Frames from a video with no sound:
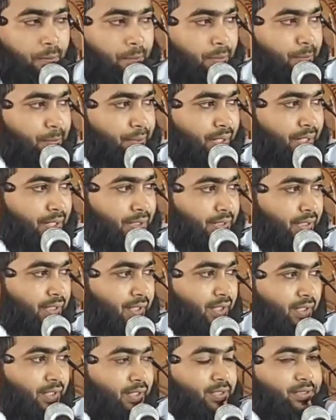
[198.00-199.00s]
বিবি হাজির
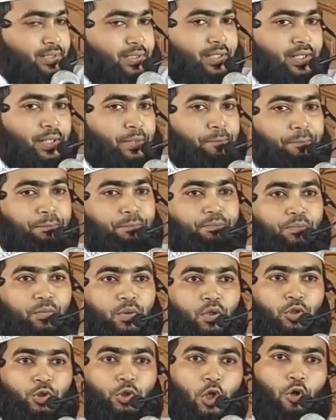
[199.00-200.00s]
আলাইসালাম
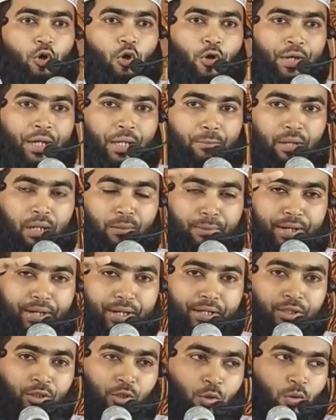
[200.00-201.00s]
যখন এভাবে
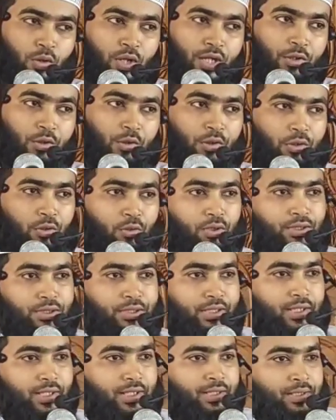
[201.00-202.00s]
দৌড়াদৌড়ি
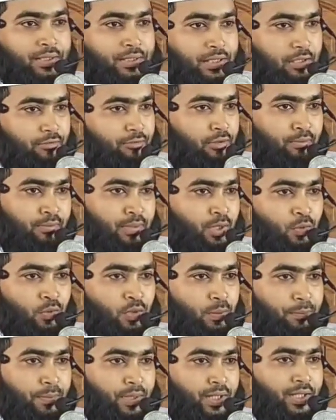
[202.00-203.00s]
করছিলেন সাফা
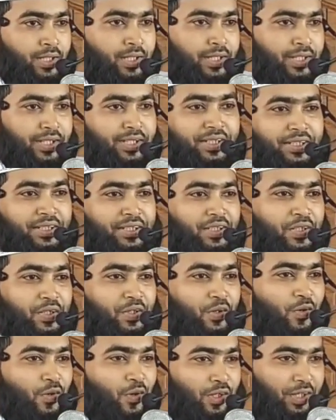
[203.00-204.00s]
মারুয়া পাহাড়ে
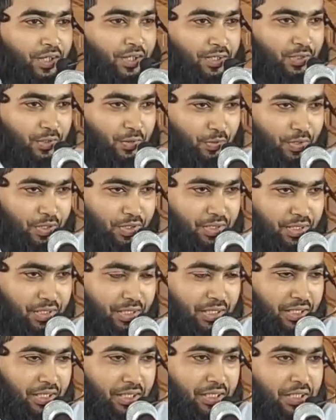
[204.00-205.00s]
হঠাৎ করে
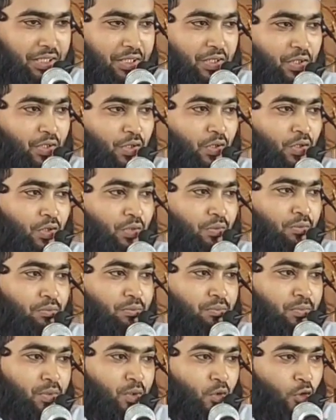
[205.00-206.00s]
তিনি
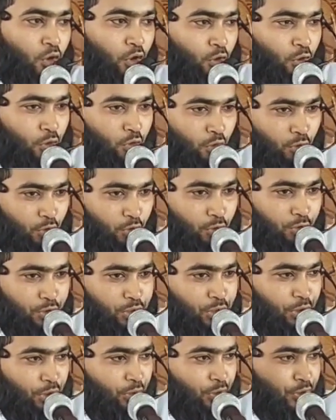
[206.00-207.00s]
কলো কলো
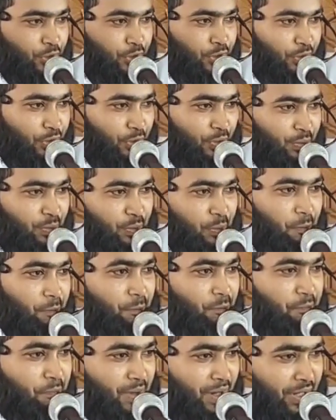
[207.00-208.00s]
ছলো ছলো
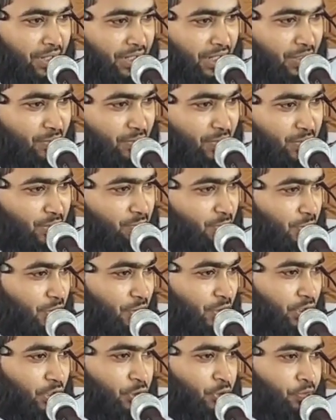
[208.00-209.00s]
পানির আওয়াজ মনে
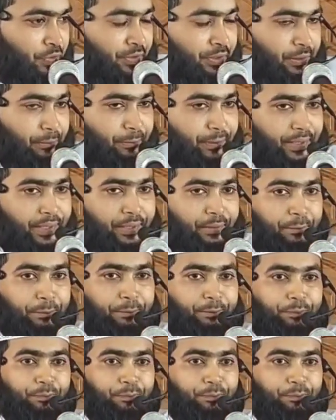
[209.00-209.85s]
হয় শুনতে পেলেন